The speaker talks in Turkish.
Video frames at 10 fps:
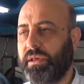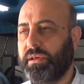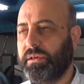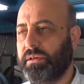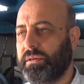
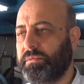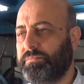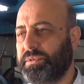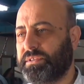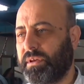E,
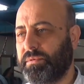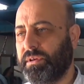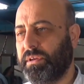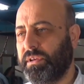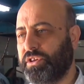biz
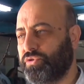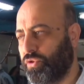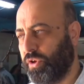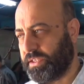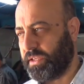tabii iki
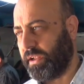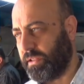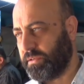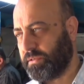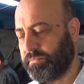türlü hasar
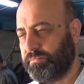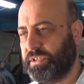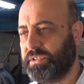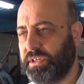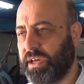aldık.
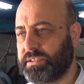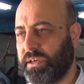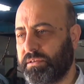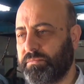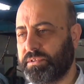Birinci
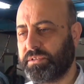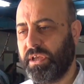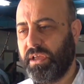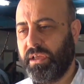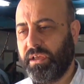hasarımız
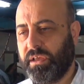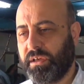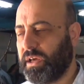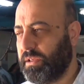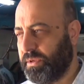e,
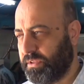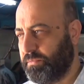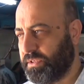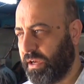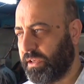
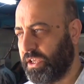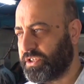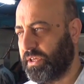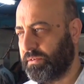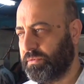kaybettiğimiz
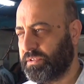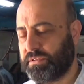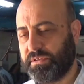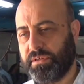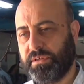
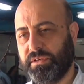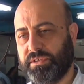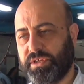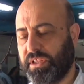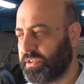arkadaşlarımız, e,
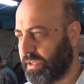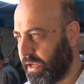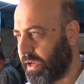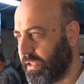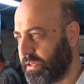çalışan
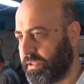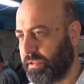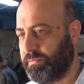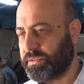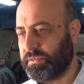
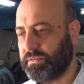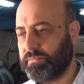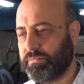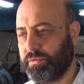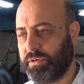arkadaşlarımızın
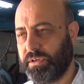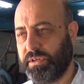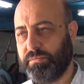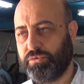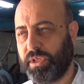
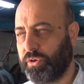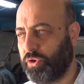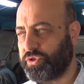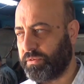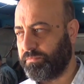e, buradan
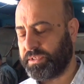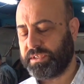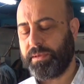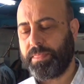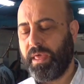göç
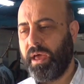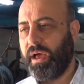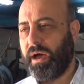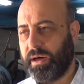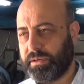etmesi
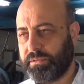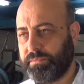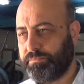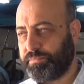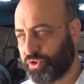artı
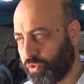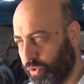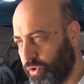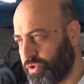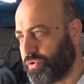
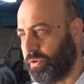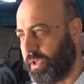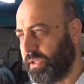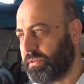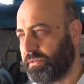psikolojik
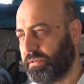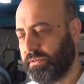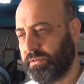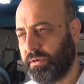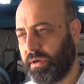olarak
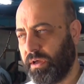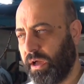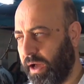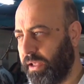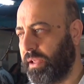e,
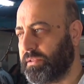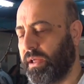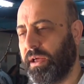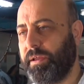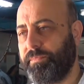halen
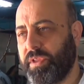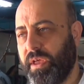dahi